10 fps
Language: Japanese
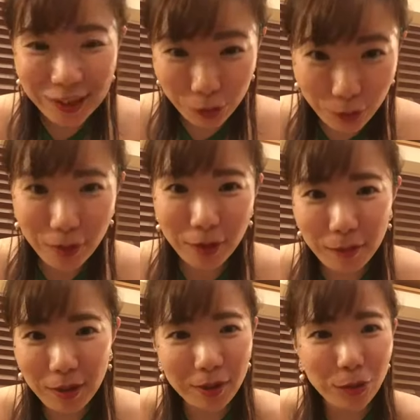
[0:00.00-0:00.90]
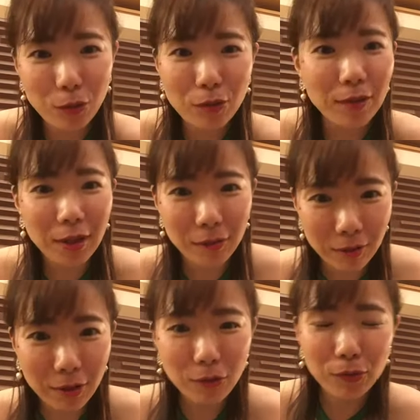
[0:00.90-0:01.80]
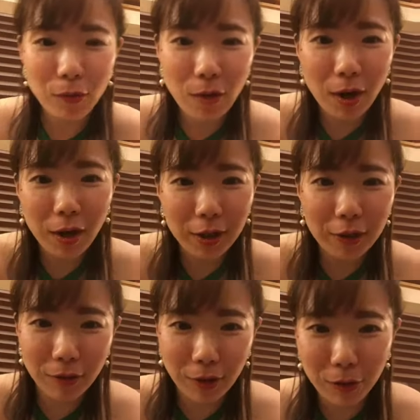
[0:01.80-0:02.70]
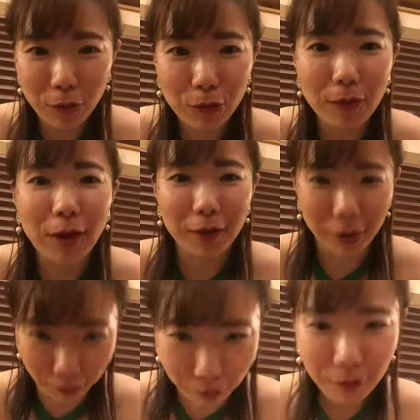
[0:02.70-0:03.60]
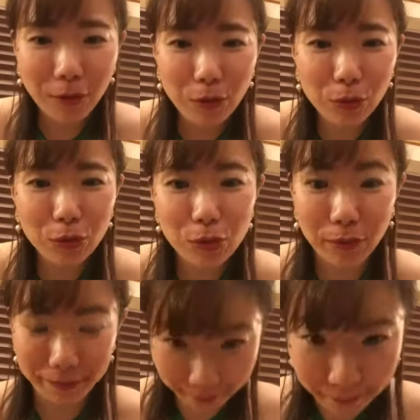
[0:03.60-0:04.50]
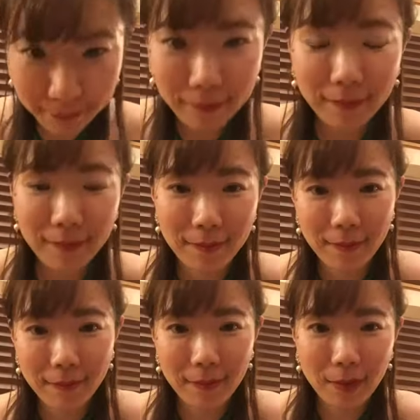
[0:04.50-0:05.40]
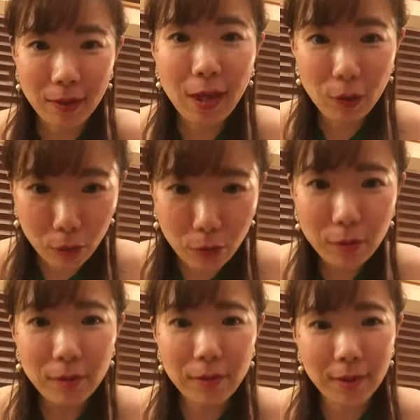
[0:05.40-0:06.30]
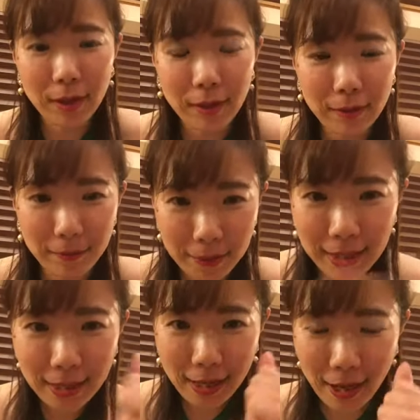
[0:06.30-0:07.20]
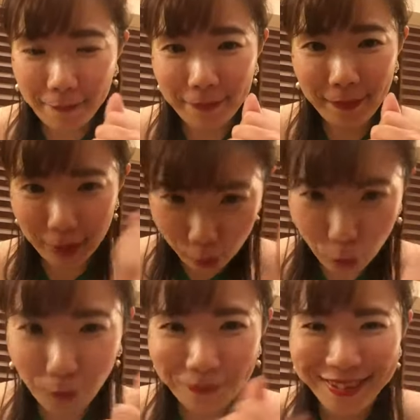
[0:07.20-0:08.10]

そうだからみんなによく言われるのが「優子さん若返ったよね」ってよく言われるんだけどほんとそうだよみんなで出そう